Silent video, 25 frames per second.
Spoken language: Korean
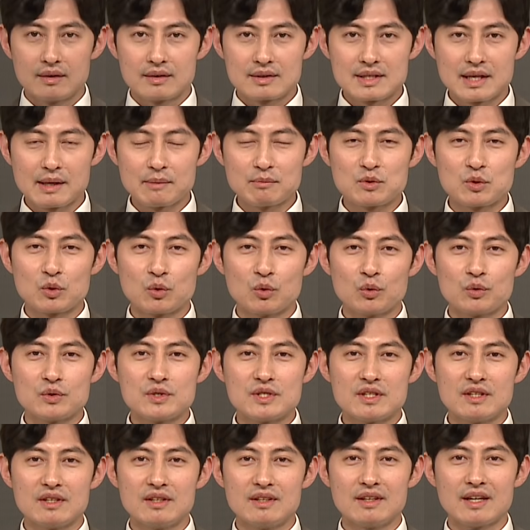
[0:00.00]
참
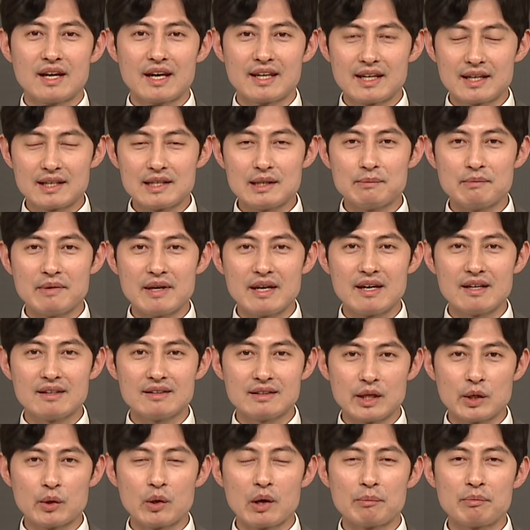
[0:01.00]
좋으신 하나님의
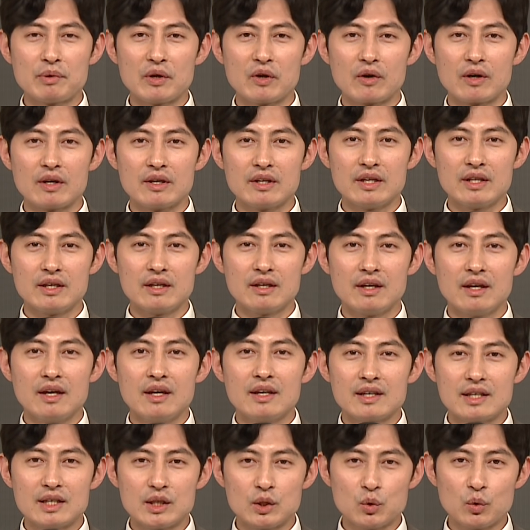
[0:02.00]
은혜와 평안이
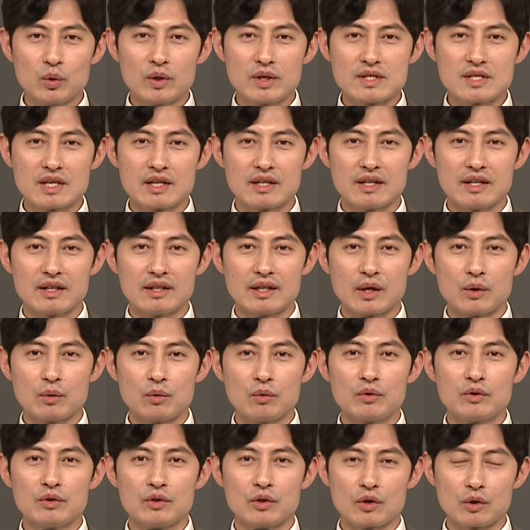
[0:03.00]
기도의 자리에
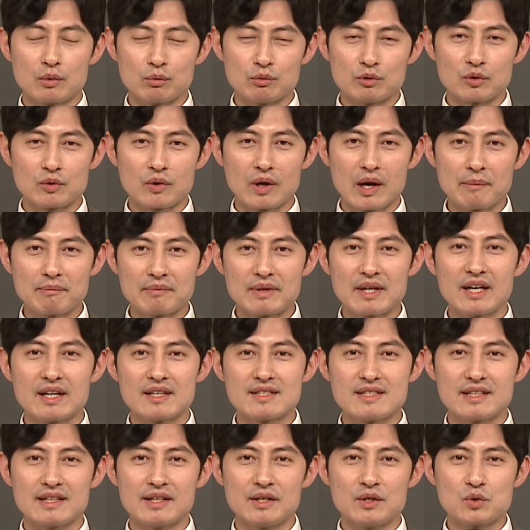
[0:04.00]
나온 여러분과 함께
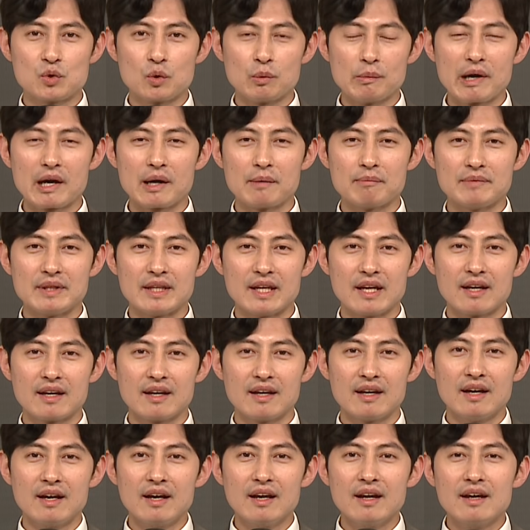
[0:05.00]
하시기를 소망합니다.
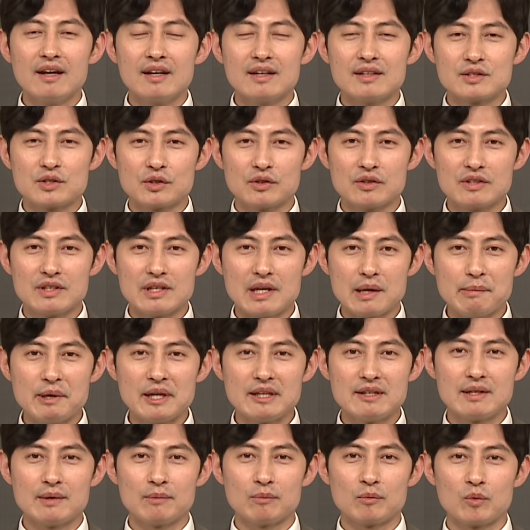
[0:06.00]
저는
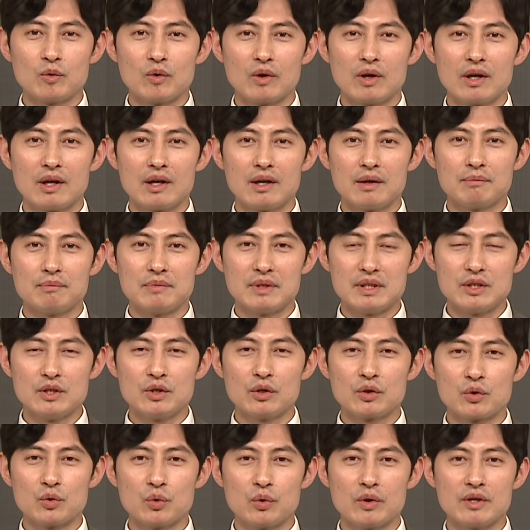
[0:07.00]
예배팀과
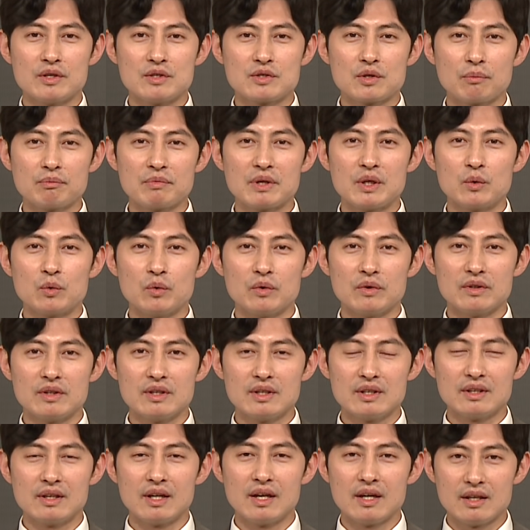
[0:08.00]
미디어 교회를 섬기고
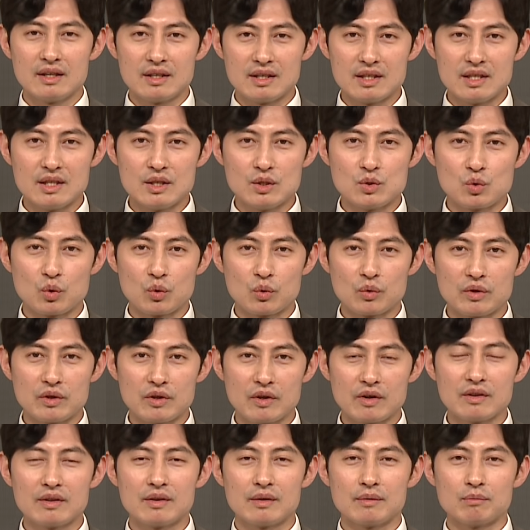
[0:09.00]
있는
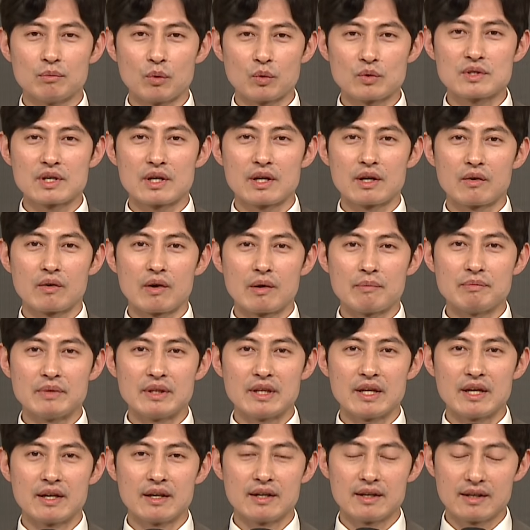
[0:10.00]
이종현 목사라고
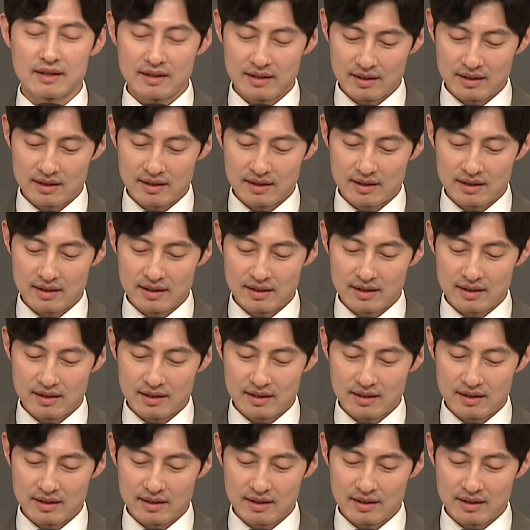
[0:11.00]
합니다.